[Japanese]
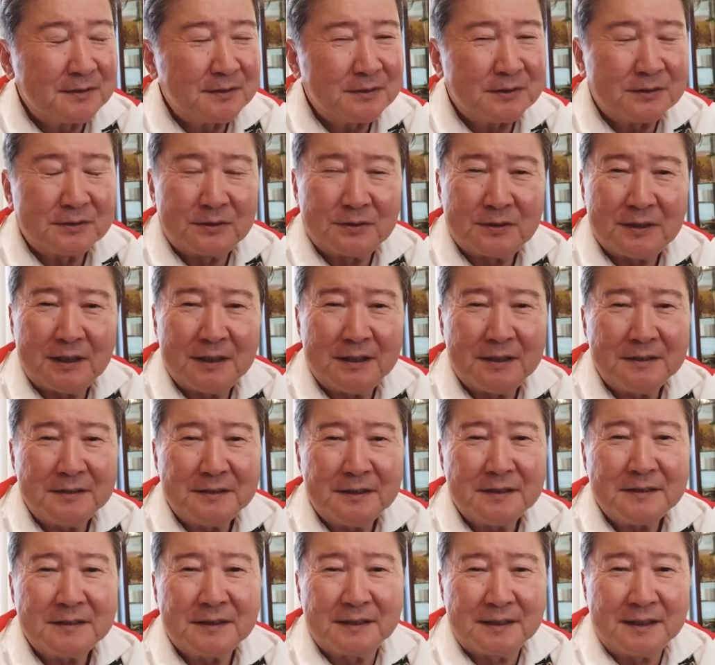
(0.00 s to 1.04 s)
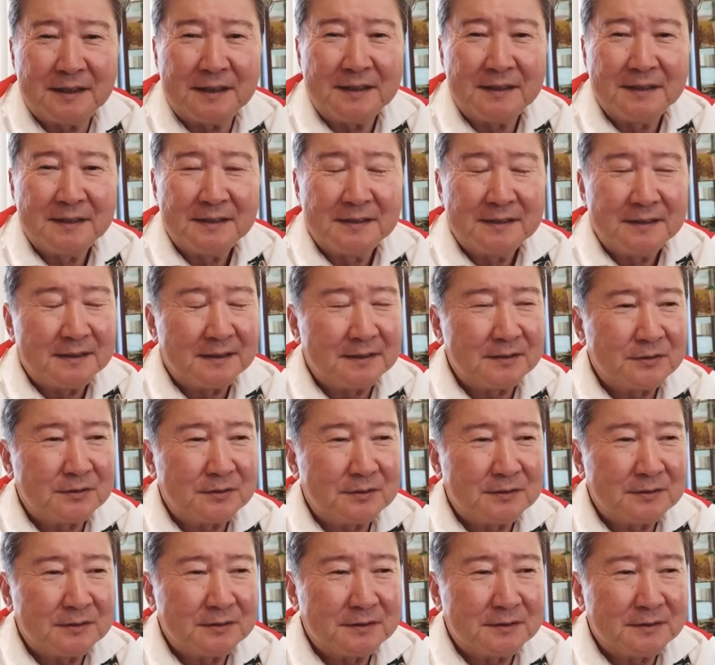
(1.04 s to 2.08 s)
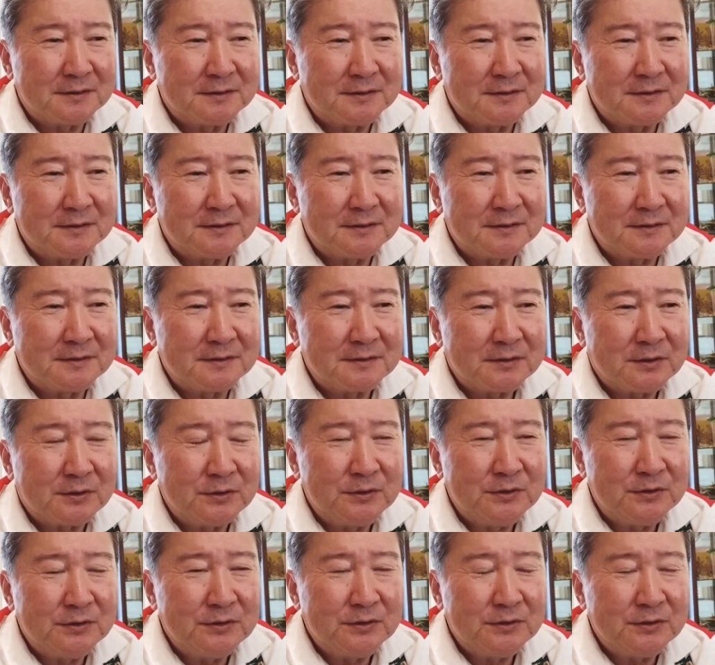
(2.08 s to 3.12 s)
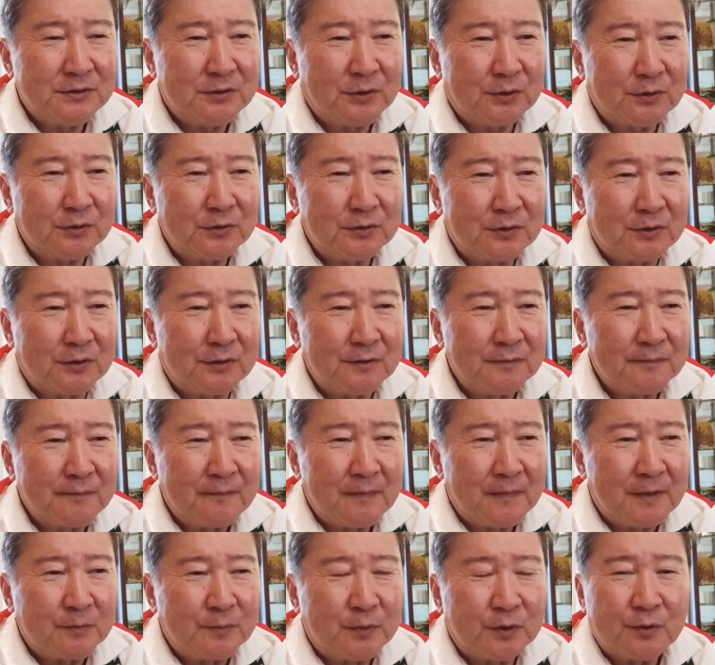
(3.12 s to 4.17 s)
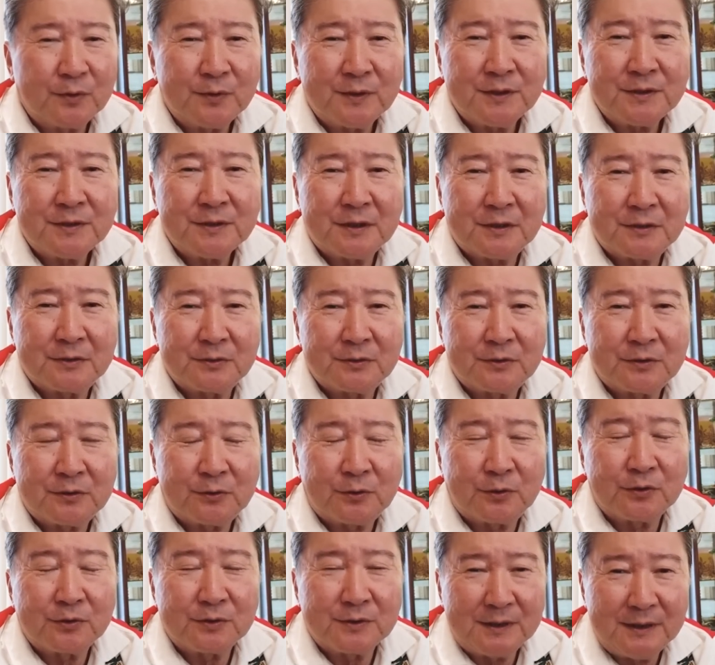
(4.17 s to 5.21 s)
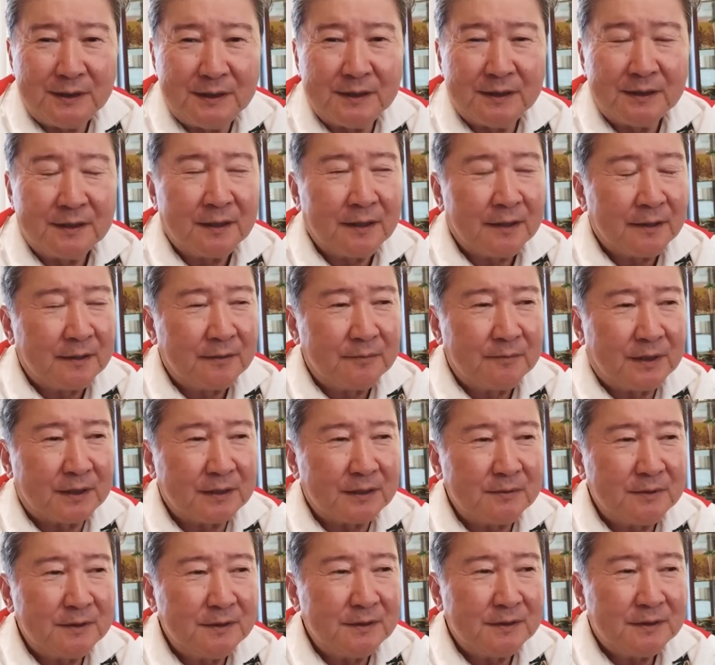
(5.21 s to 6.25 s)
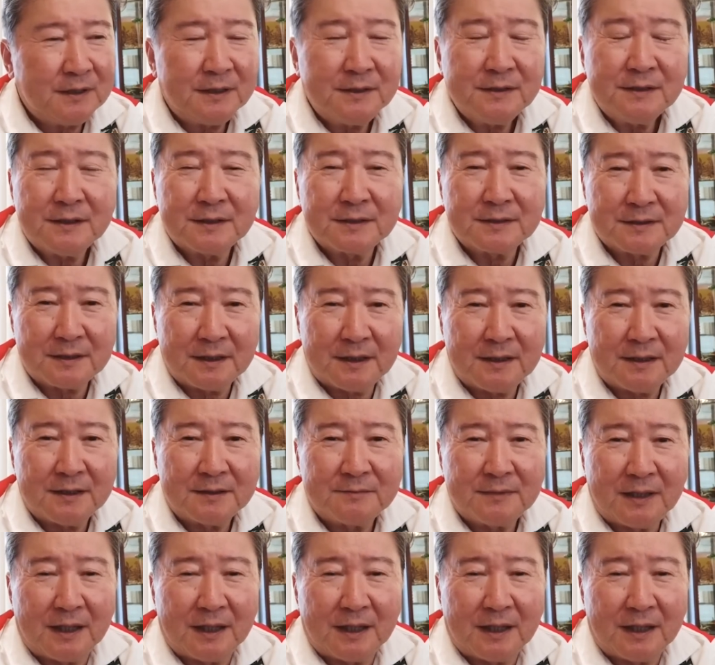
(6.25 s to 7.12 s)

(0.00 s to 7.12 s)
くお考えになってね、そういうところのプロフェッショナルのところに学びに行ったいんじゃないですか。